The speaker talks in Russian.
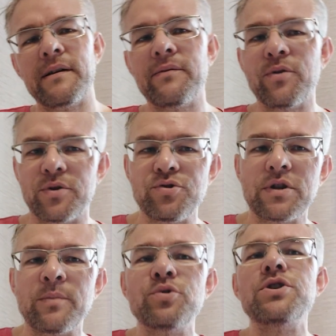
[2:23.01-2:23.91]
Вот, что
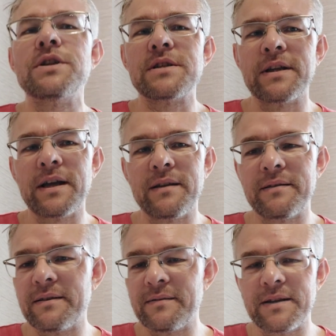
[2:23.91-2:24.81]
там учиться,
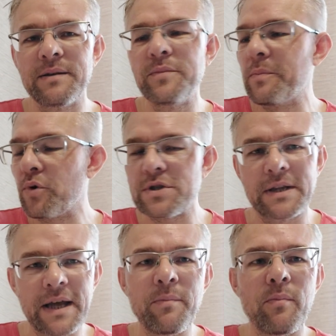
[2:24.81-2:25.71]
да? Ты мне просто
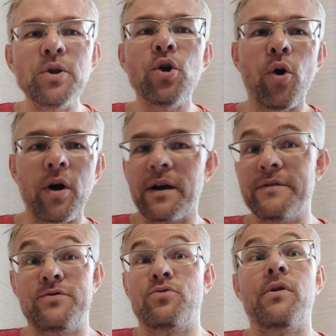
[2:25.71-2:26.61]
дай много,
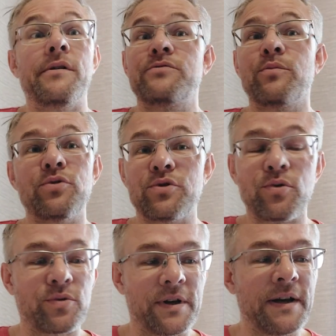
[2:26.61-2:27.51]
и все, и все будет
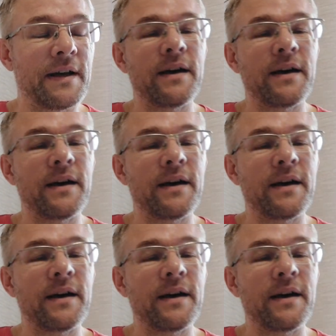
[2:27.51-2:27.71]
круто.